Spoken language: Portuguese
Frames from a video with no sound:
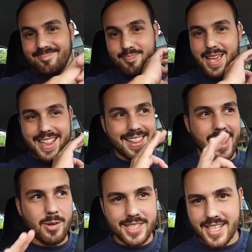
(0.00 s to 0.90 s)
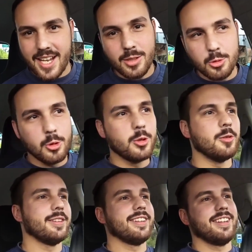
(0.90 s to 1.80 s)
meteu a serra em tudo.
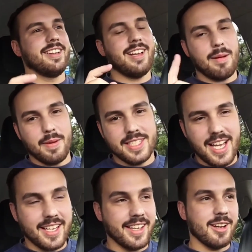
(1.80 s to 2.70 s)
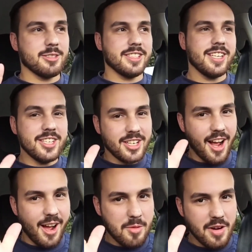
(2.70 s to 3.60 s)
Rapaziada, é o seguinte,
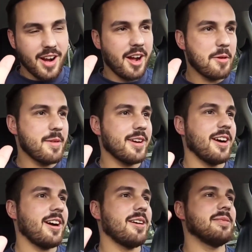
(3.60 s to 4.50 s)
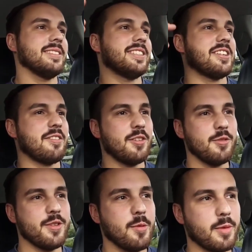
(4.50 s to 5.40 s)
calma, calma, calma. Vocês já
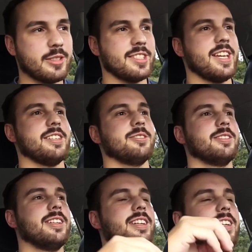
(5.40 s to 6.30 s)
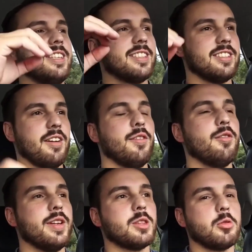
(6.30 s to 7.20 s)
vão ver o processo. Vocês já
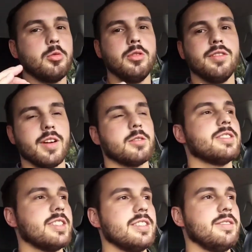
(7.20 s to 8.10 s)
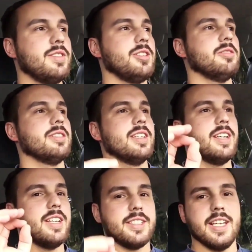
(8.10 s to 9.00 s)
vão ver tudo que vai acontecer nesse vídeo.
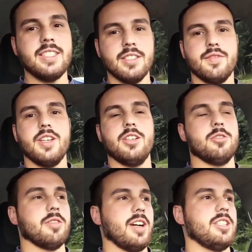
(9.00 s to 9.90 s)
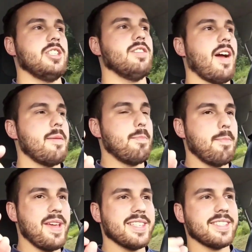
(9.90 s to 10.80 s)
Nesse vídeo a gente vai
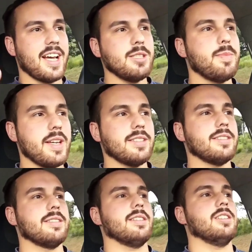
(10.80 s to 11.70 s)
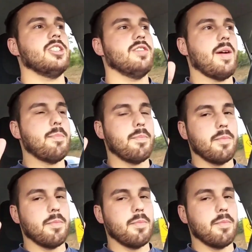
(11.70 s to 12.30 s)
pesar as peças, a gente vai